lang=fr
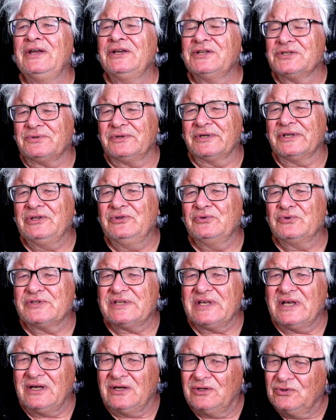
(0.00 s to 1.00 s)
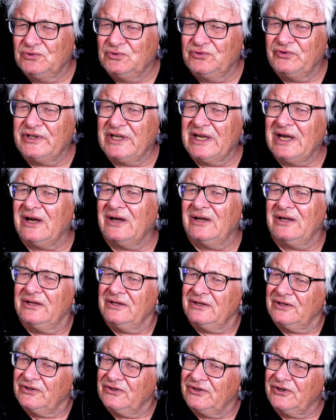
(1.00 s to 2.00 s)
Je crois qu'il nous a ouvert
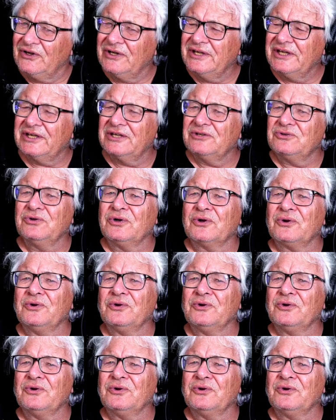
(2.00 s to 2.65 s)
dans l'écriture